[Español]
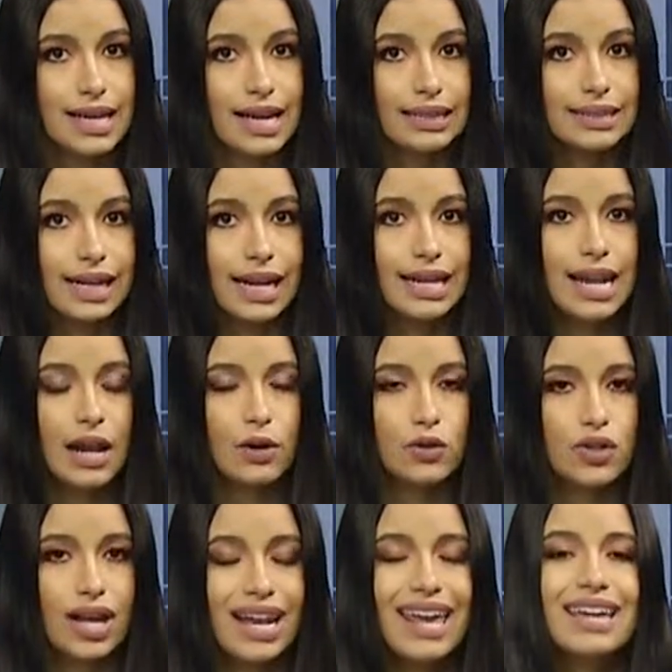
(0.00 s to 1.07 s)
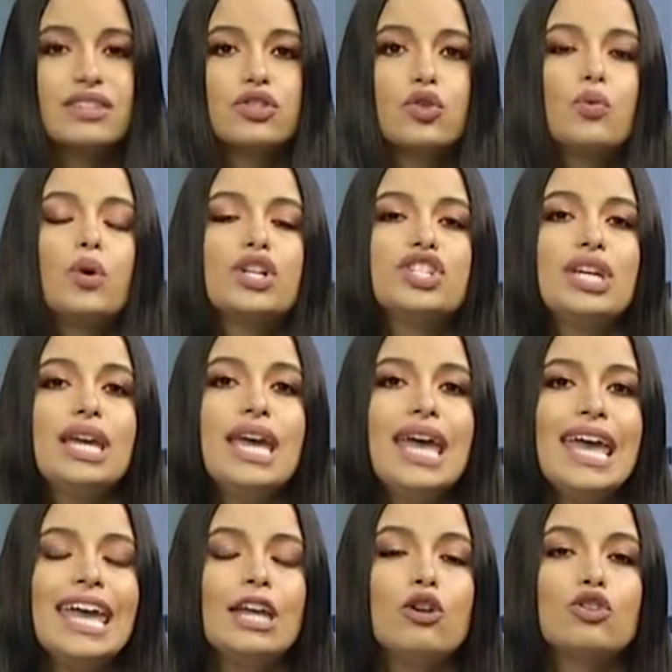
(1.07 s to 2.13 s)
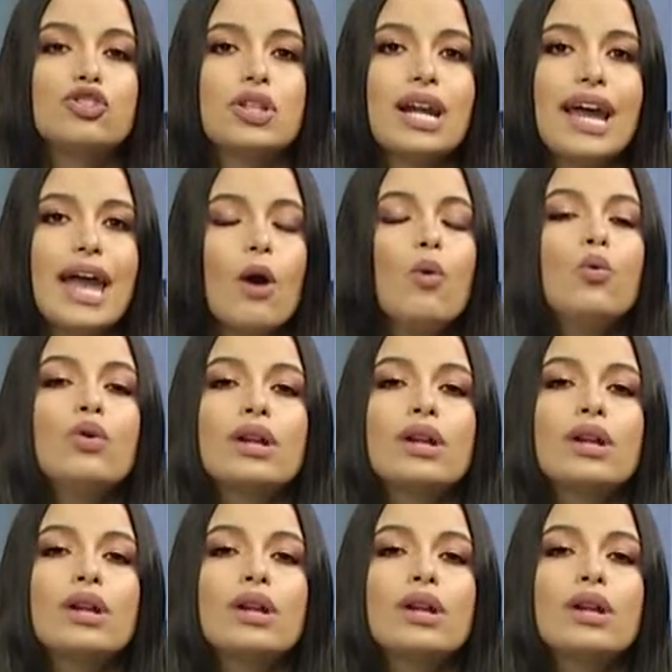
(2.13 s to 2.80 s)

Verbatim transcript: Andreina Rosal estuvo allí y nos trae un